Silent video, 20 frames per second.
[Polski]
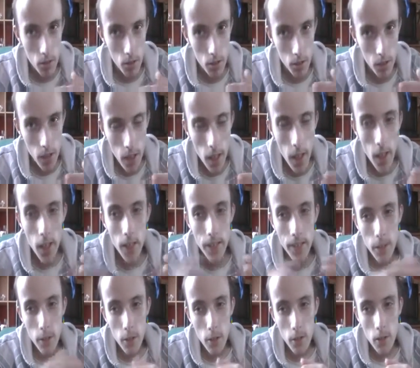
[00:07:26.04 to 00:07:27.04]
co nie? Z
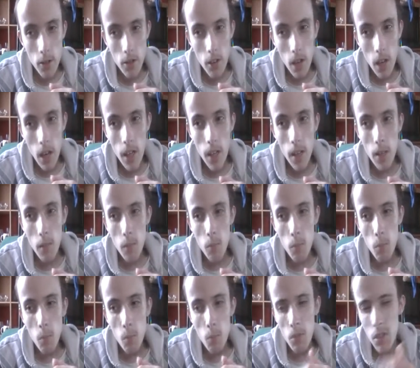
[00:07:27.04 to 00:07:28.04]
jakąś, ale
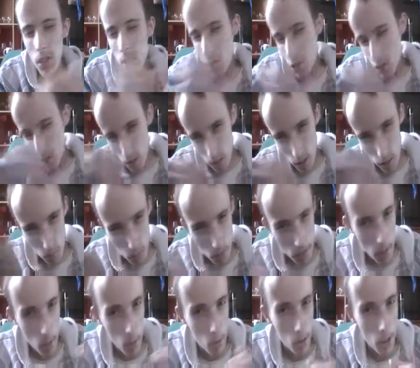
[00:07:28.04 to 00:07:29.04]
muzyczkę to ja sobie
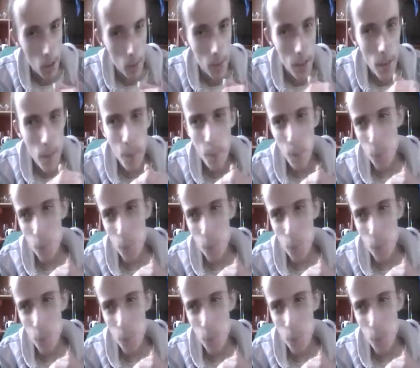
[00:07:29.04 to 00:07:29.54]
sam dodam, nie?